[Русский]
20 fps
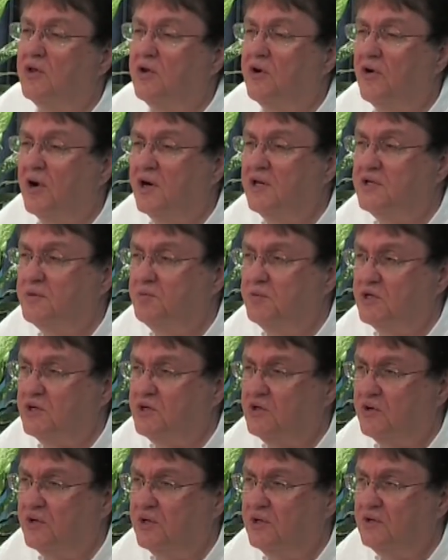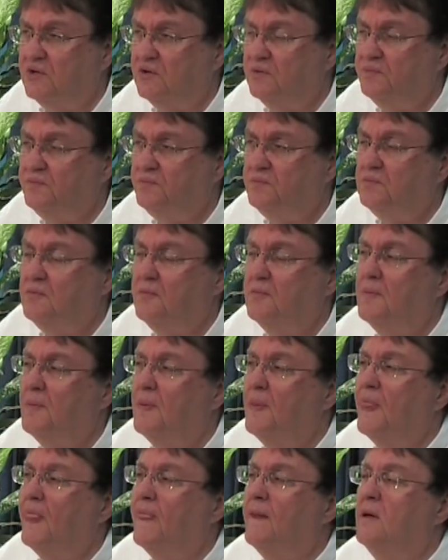который для нас ничего не
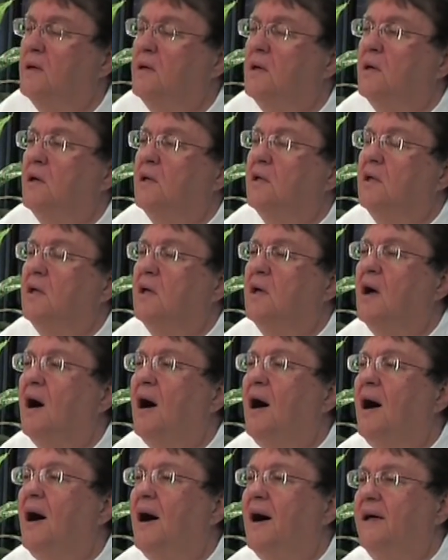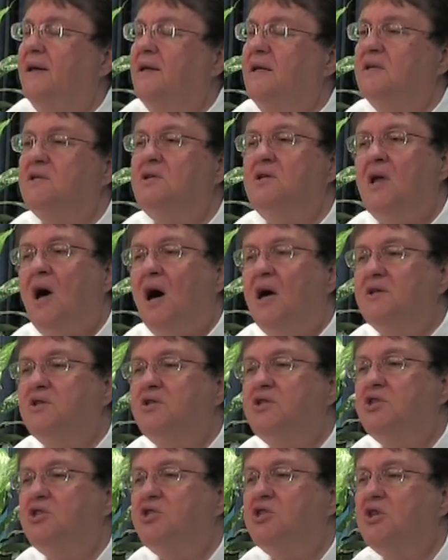стоит. Вот эта книга просто дана нам
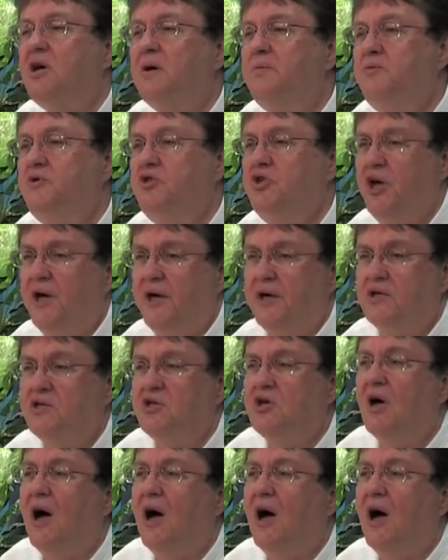по благодати.